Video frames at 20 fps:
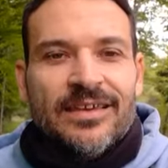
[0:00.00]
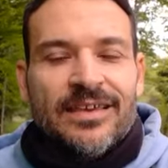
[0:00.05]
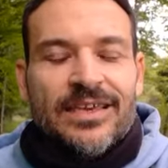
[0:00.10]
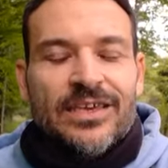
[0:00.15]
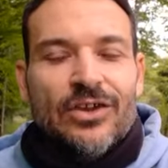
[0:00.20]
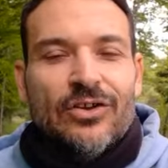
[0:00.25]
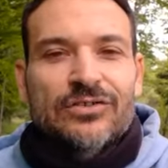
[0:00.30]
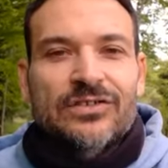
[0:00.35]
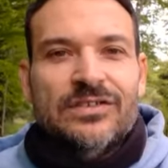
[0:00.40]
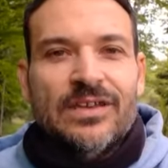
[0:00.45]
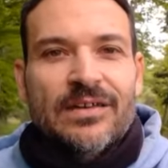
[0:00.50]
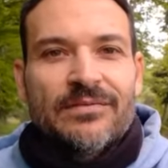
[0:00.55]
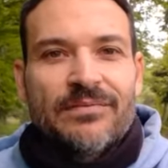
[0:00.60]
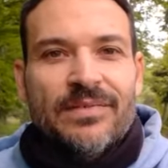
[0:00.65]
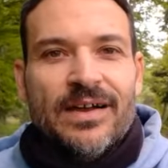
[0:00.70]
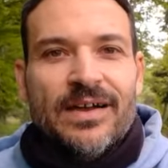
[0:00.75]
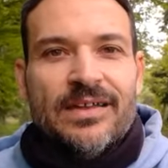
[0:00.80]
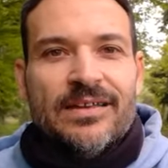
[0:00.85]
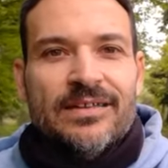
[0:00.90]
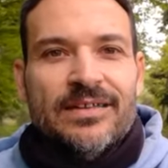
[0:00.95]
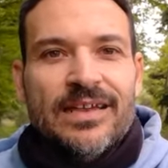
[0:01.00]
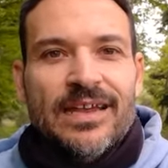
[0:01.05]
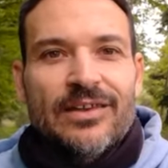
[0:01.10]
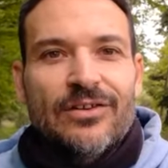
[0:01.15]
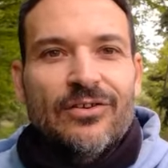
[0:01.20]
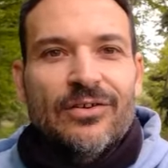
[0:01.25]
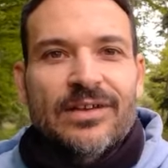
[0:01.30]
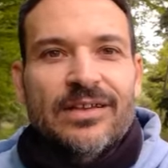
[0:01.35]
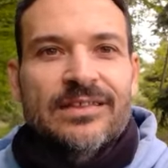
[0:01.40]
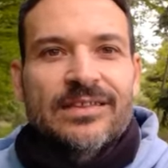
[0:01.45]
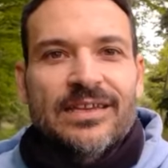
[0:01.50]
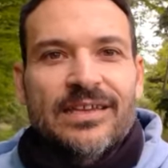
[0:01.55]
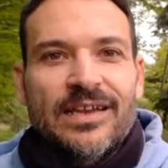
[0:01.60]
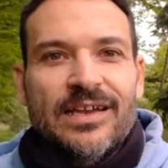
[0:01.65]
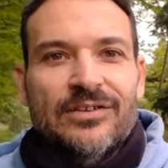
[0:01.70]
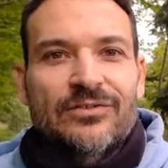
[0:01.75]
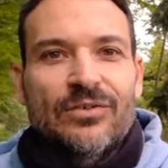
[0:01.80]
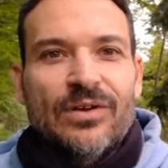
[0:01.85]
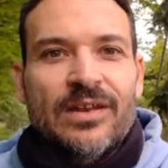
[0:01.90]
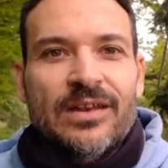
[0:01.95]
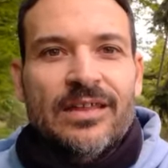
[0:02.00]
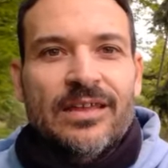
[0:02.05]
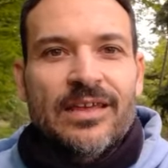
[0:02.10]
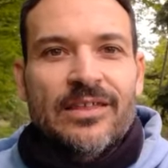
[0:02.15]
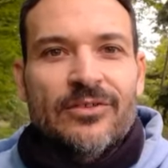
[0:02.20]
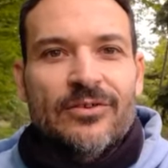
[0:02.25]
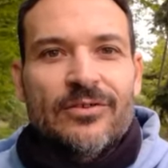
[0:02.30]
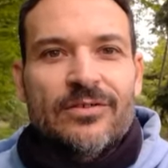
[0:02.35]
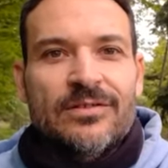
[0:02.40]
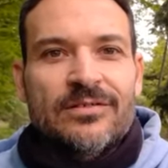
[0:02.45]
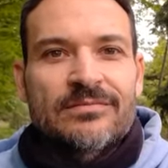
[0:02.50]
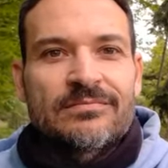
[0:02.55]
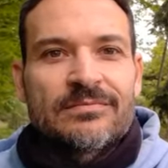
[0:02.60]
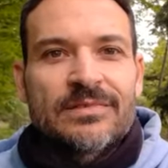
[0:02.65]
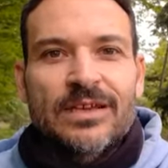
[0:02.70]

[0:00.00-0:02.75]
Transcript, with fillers: y observar qué es lo que tienes a tu alrededor,